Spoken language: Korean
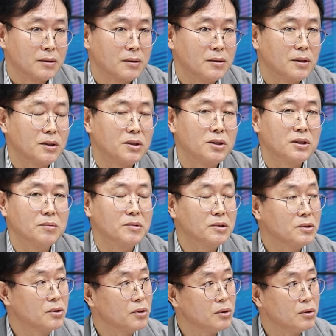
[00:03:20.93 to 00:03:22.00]
근데 지금은
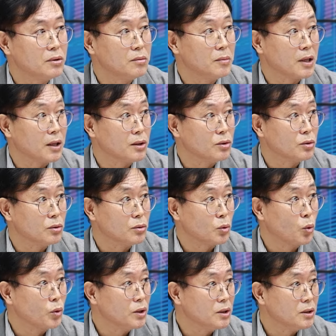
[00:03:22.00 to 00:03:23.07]
그럴 만한
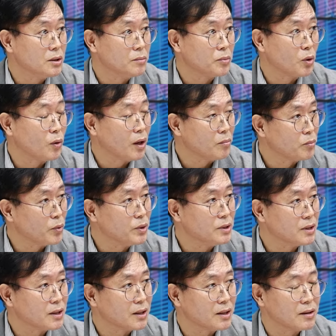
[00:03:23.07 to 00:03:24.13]
동인이 별로 안
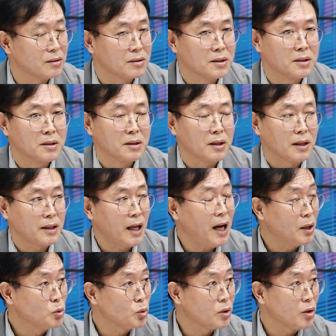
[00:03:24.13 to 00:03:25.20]
보이잖아요. 다
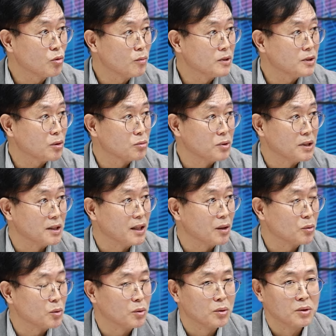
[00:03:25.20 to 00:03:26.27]
안 좋다고만 자꾸 얘기를
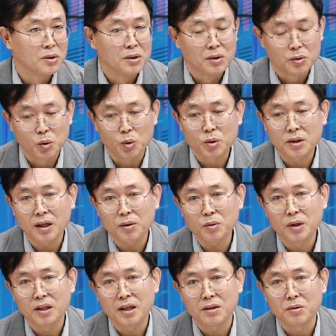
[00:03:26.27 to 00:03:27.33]
하고 네. 좋다고
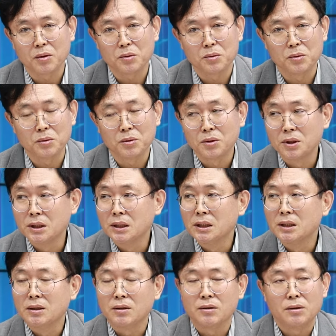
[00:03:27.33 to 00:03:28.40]
얘기하는 것도
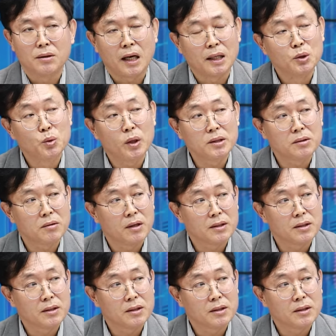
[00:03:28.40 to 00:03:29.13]
어, 안 좋아질 것